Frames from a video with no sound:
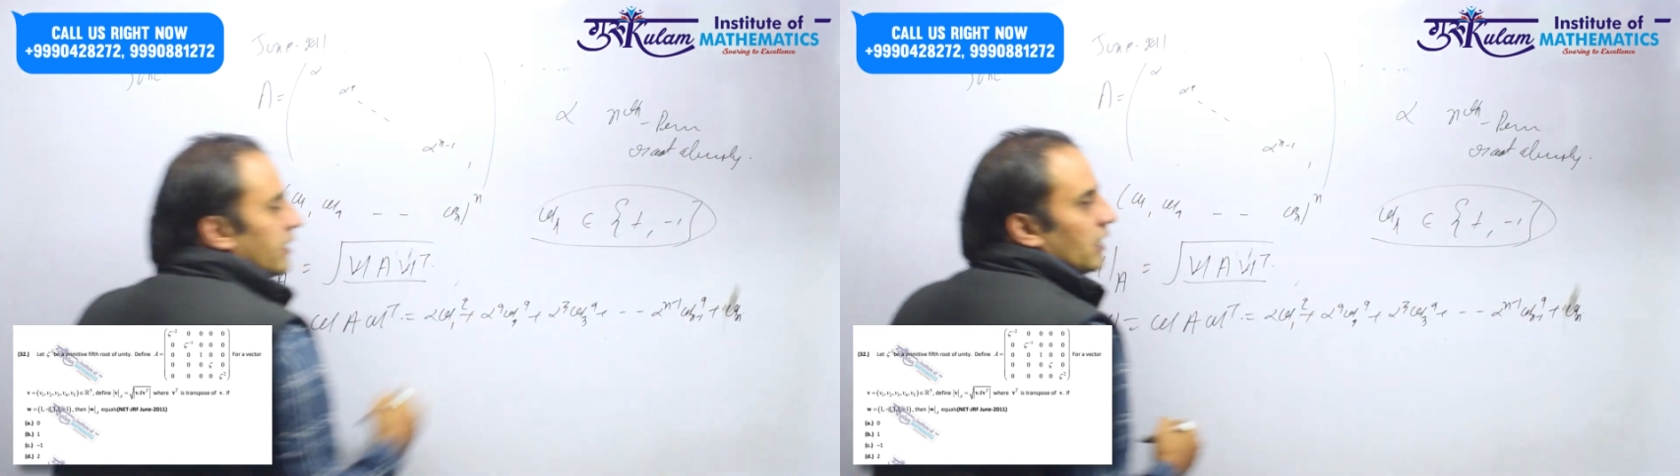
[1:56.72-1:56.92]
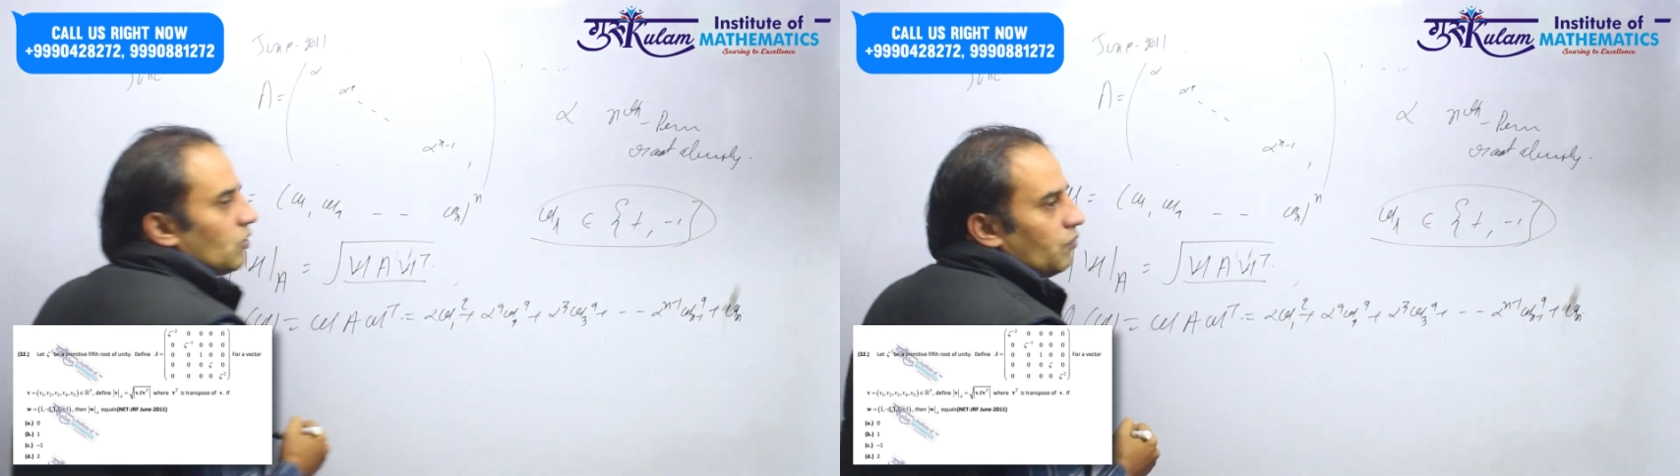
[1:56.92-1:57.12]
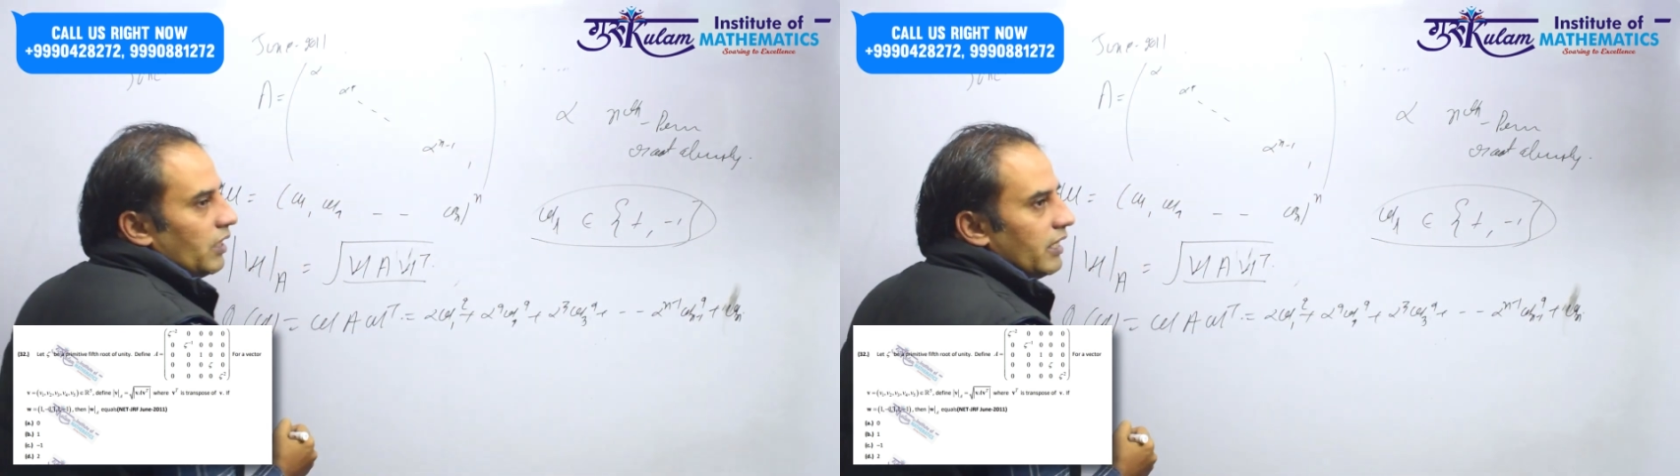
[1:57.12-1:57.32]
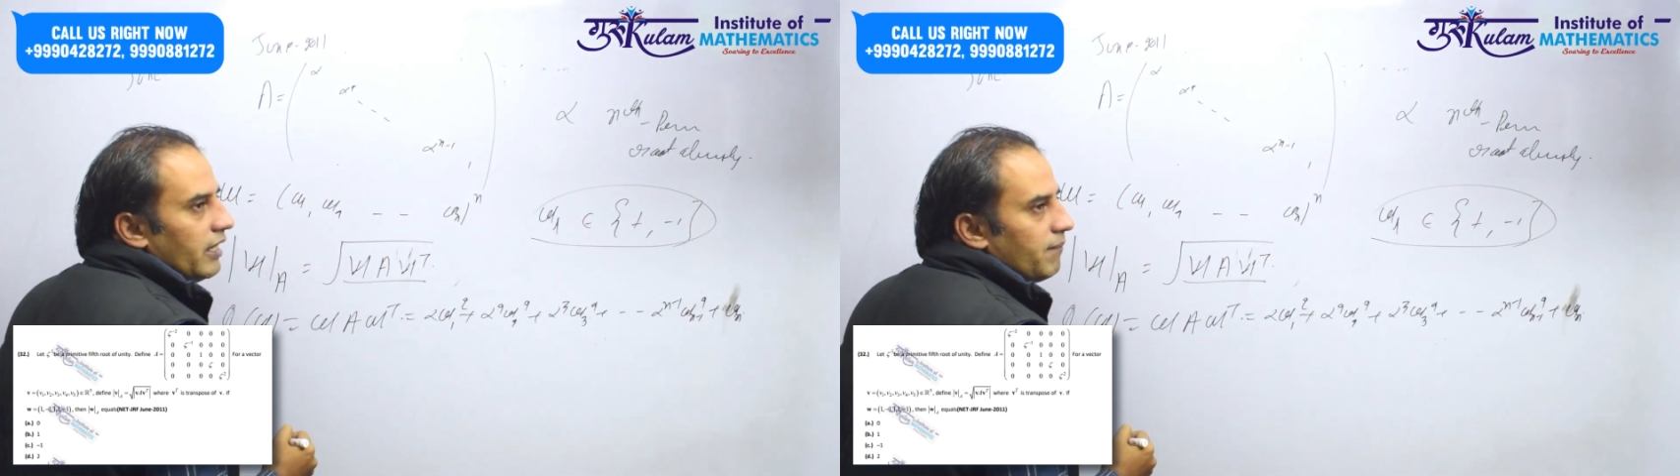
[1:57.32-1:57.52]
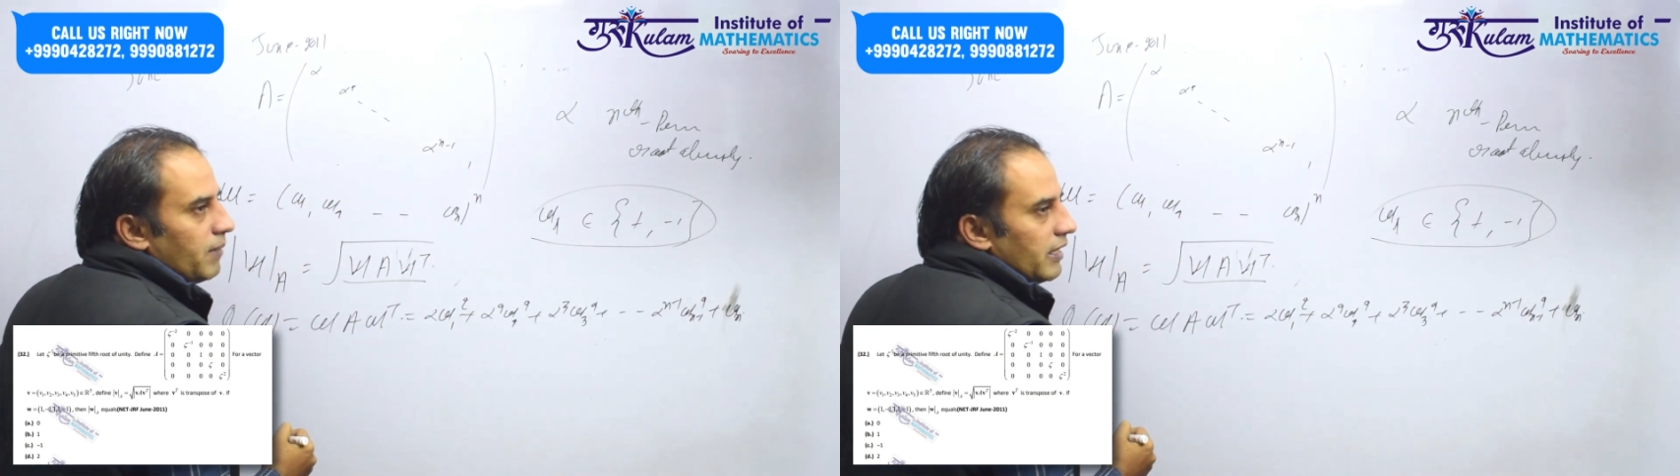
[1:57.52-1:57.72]
या तो वन
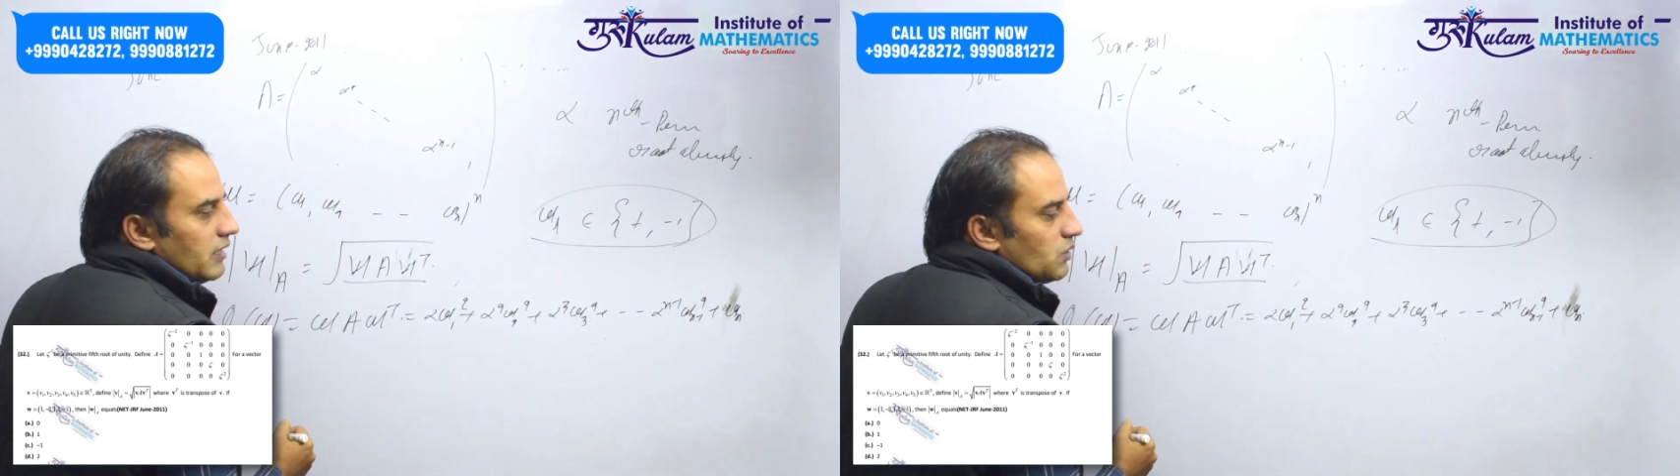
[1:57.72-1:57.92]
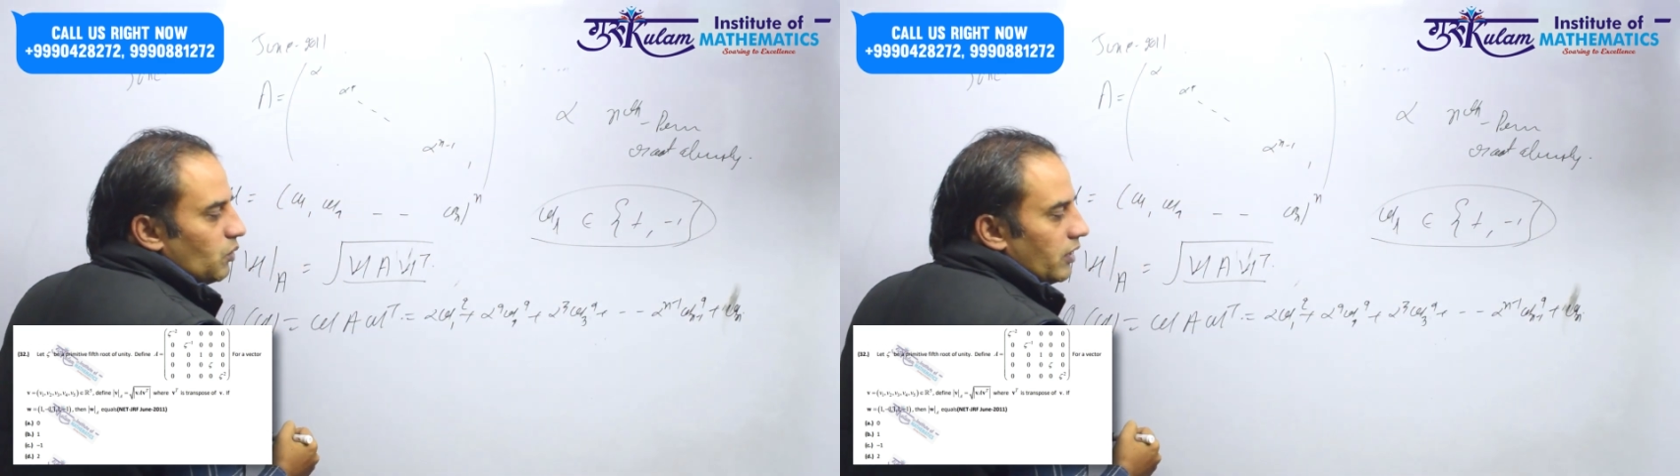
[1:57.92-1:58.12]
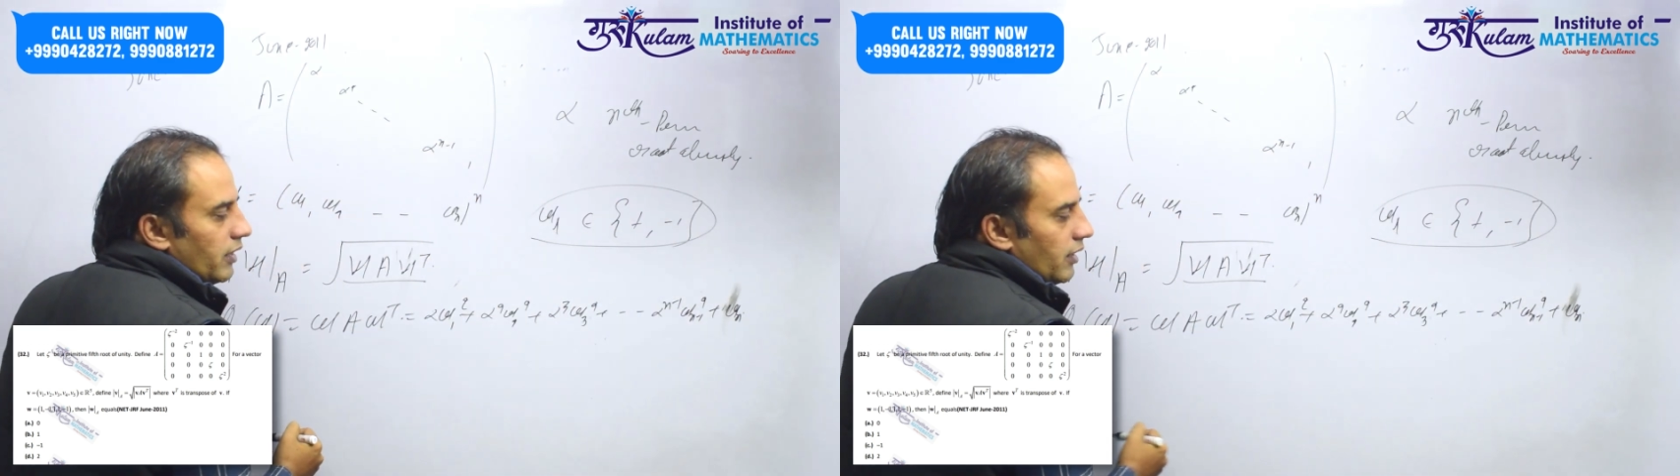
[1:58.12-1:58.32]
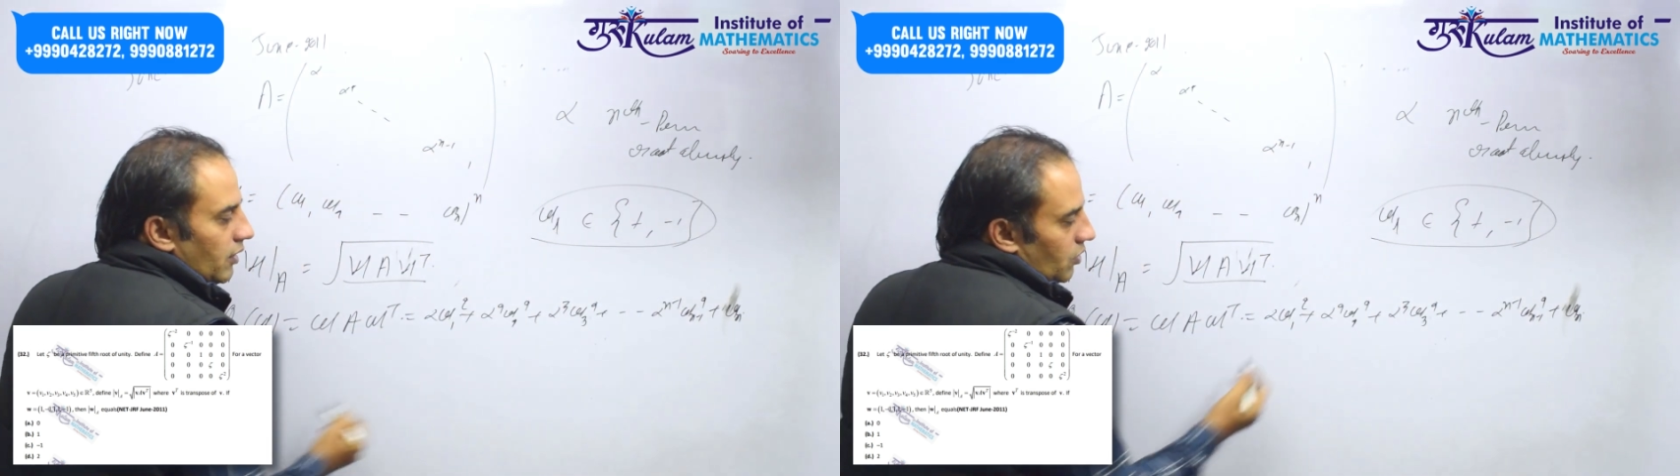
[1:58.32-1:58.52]
या माइनस वन है